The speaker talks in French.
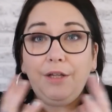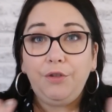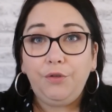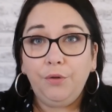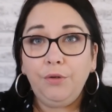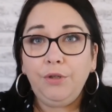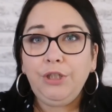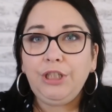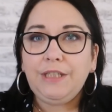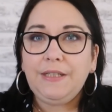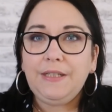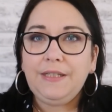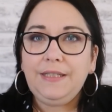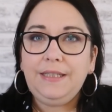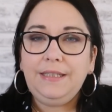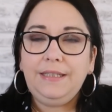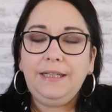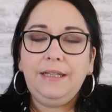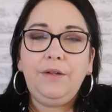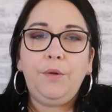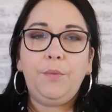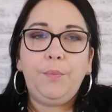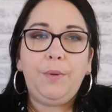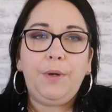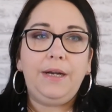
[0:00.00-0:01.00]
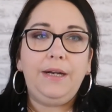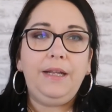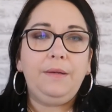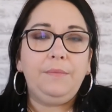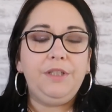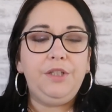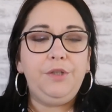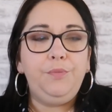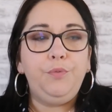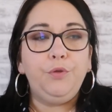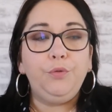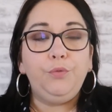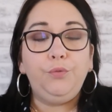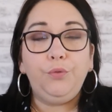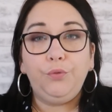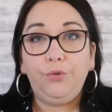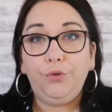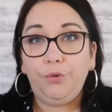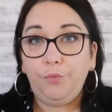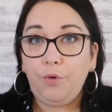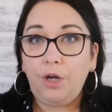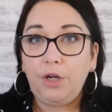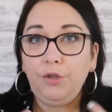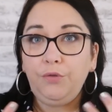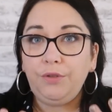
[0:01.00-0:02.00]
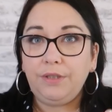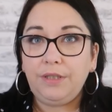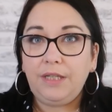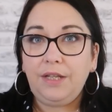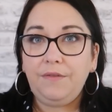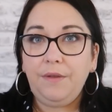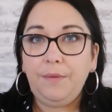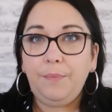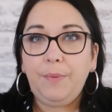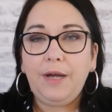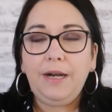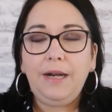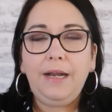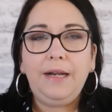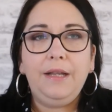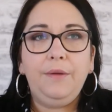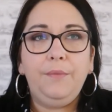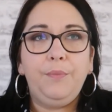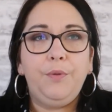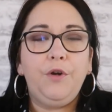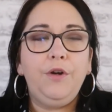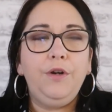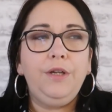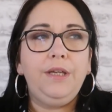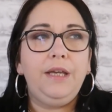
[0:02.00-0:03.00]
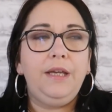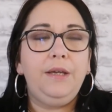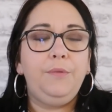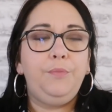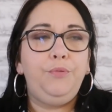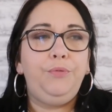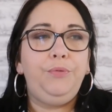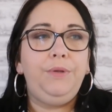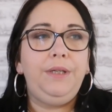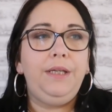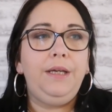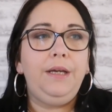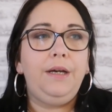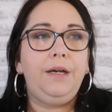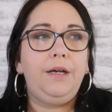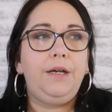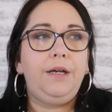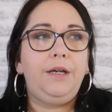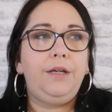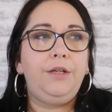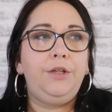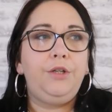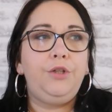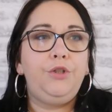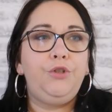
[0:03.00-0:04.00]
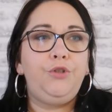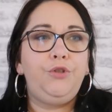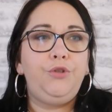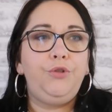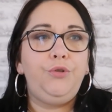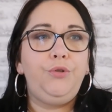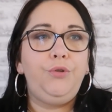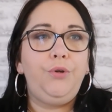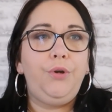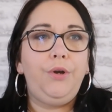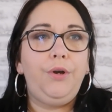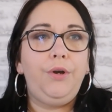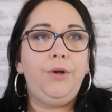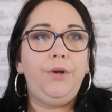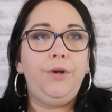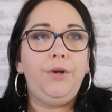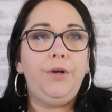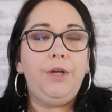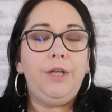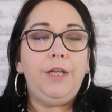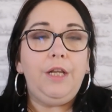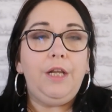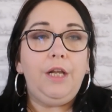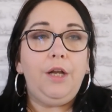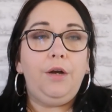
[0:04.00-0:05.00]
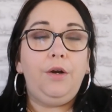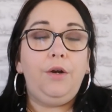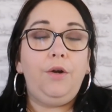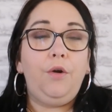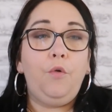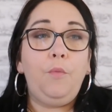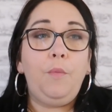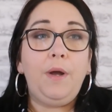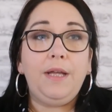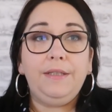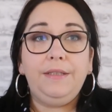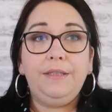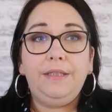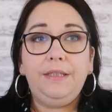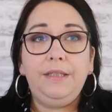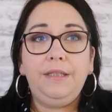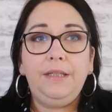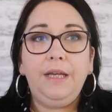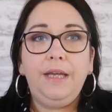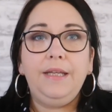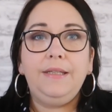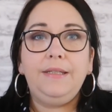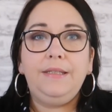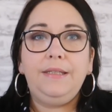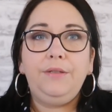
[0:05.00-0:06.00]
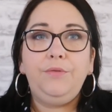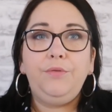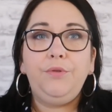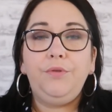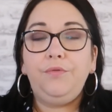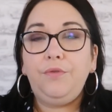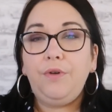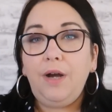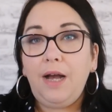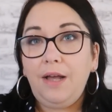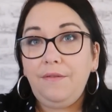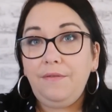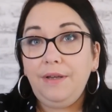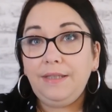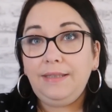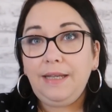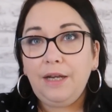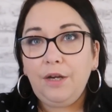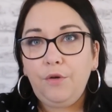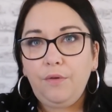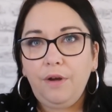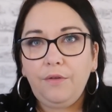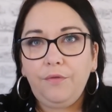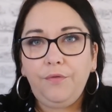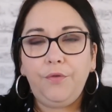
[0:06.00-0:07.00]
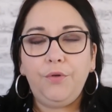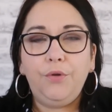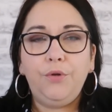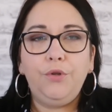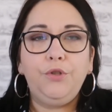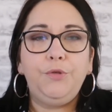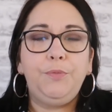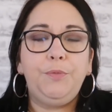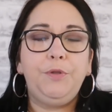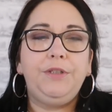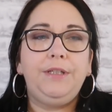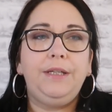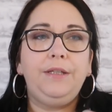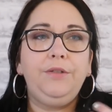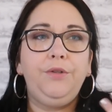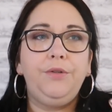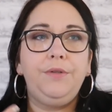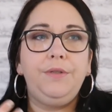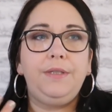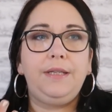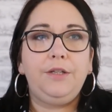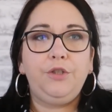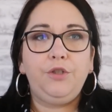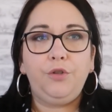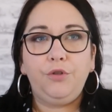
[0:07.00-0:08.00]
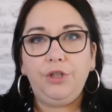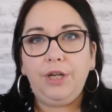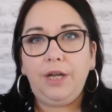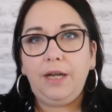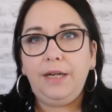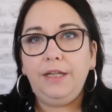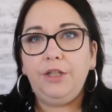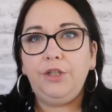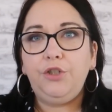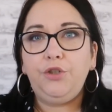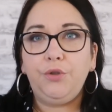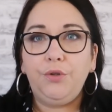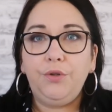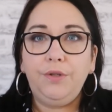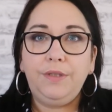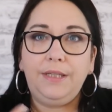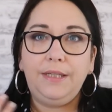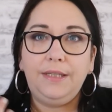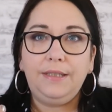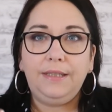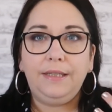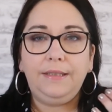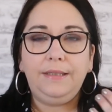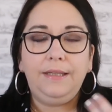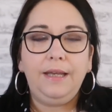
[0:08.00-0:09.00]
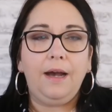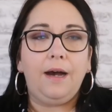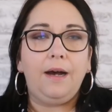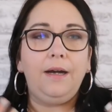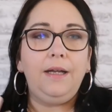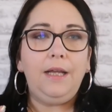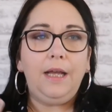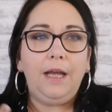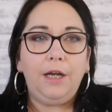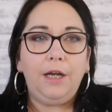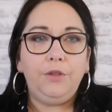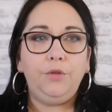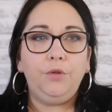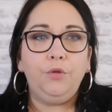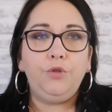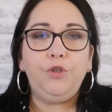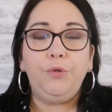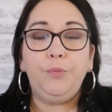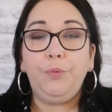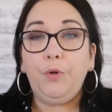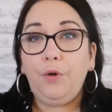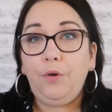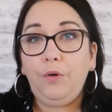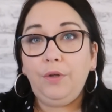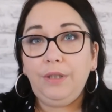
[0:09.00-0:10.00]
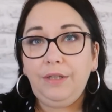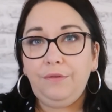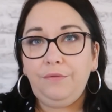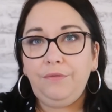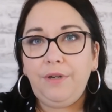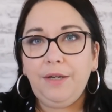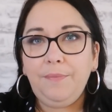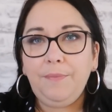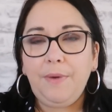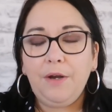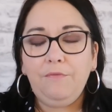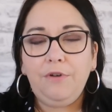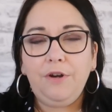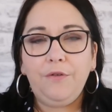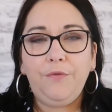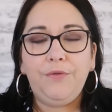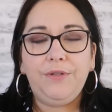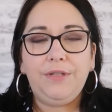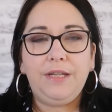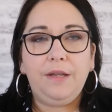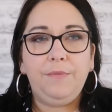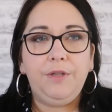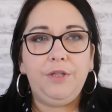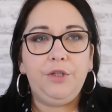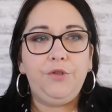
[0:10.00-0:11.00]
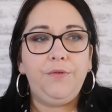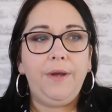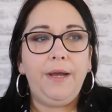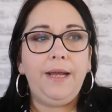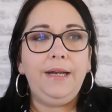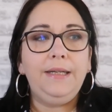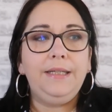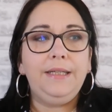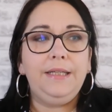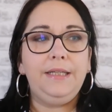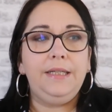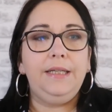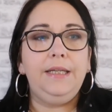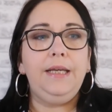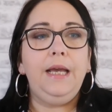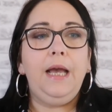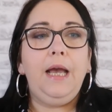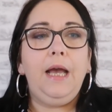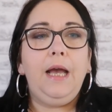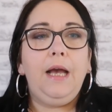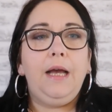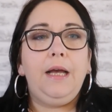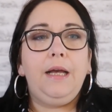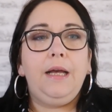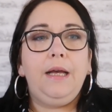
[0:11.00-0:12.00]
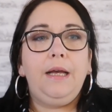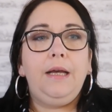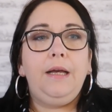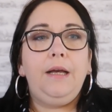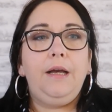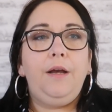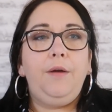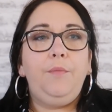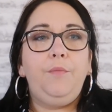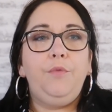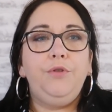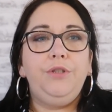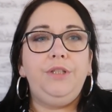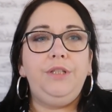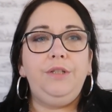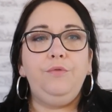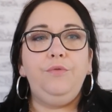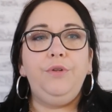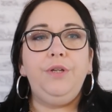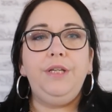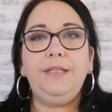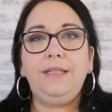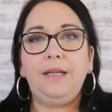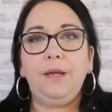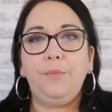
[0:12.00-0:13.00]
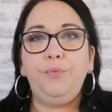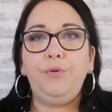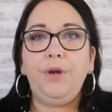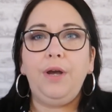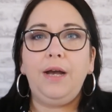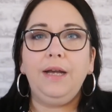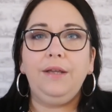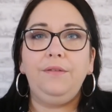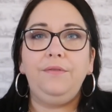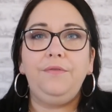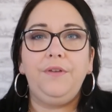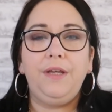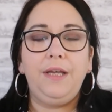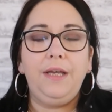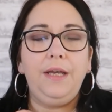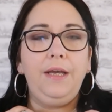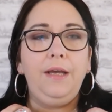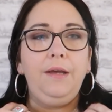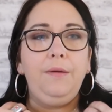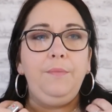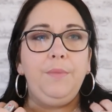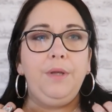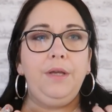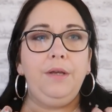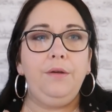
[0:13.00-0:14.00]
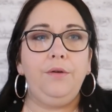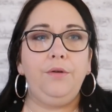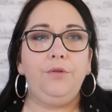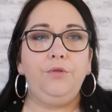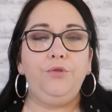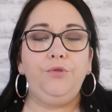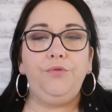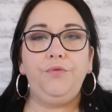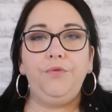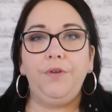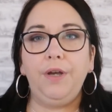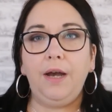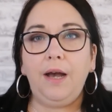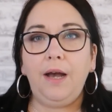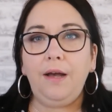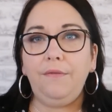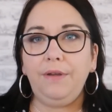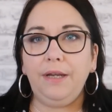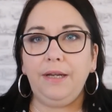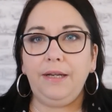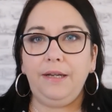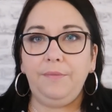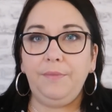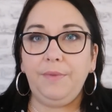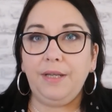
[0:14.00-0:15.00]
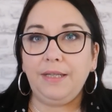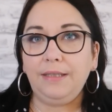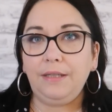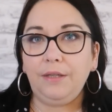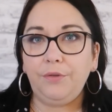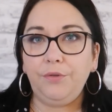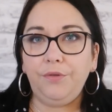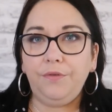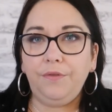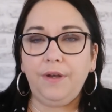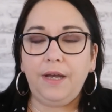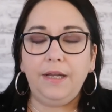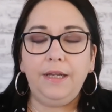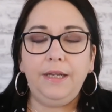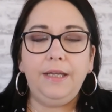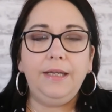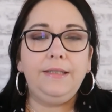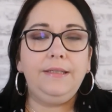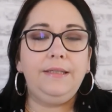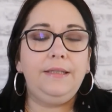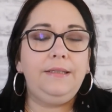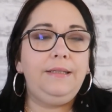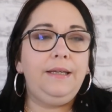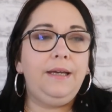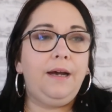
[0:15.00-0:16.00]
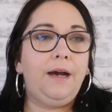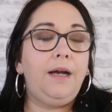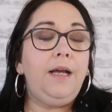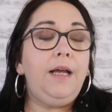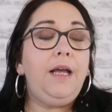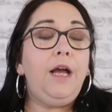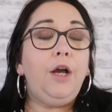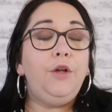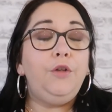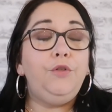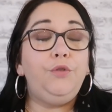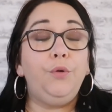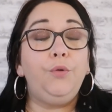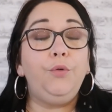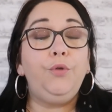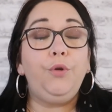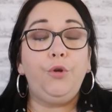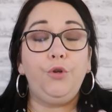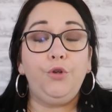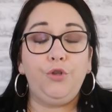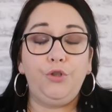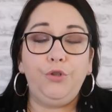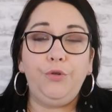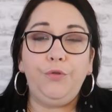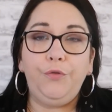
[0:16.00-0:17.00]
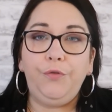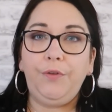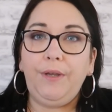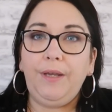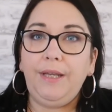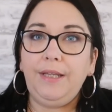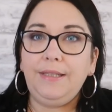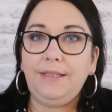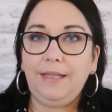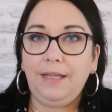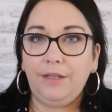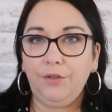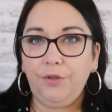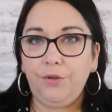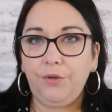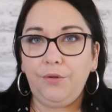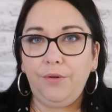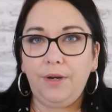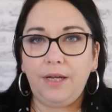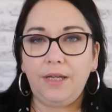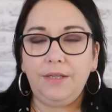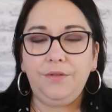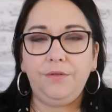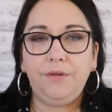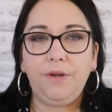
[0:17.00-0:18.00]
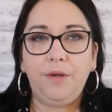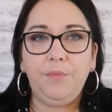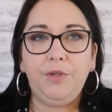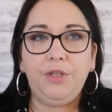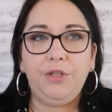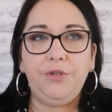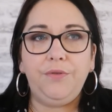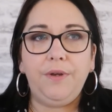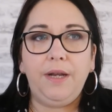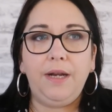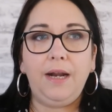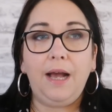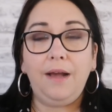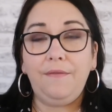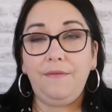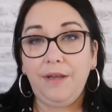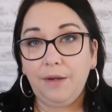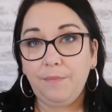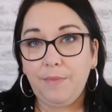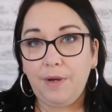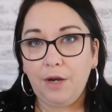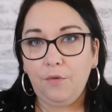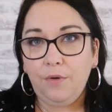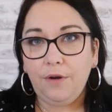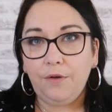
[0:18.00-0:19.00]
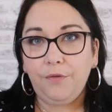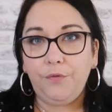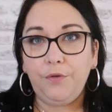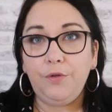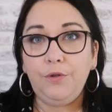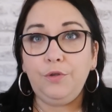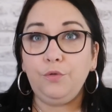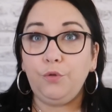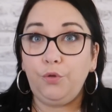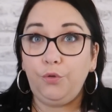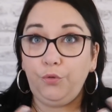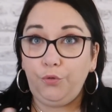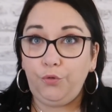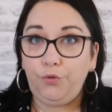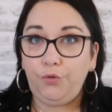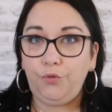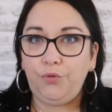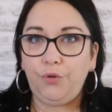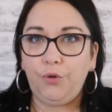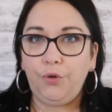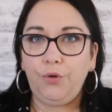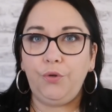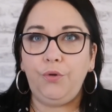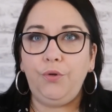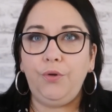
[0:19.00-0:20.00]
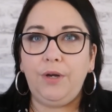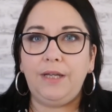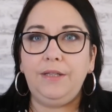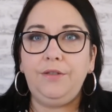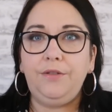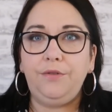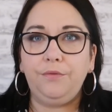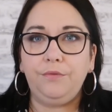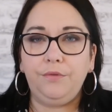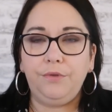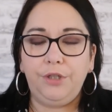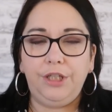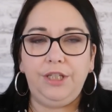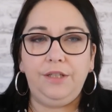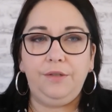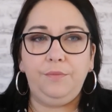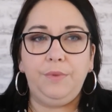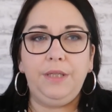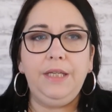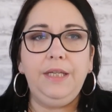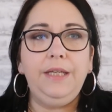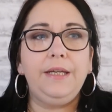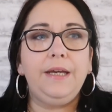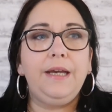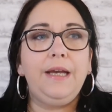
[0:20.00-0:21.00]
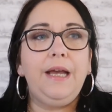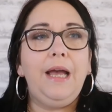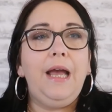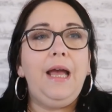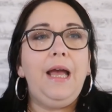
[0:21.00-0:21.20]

Donc j'ai décidé d'en parler un petit peu autour de moi, je vous en avais parlé à l'époque et puis euh, je, euh, euh, on m'a dit essaie de voir avec ta coiffeuse, peut-être que ça changera les choses, etc. Donc je prends rendez-vous avec ma coiffeuse habituelle qui me dit oui ça peut arriver mais tu verras avec les miens ça devrait aller, etc. Donc je fais cette coloration habituelle avec ma coiffeuse, donc toujours coloration chimique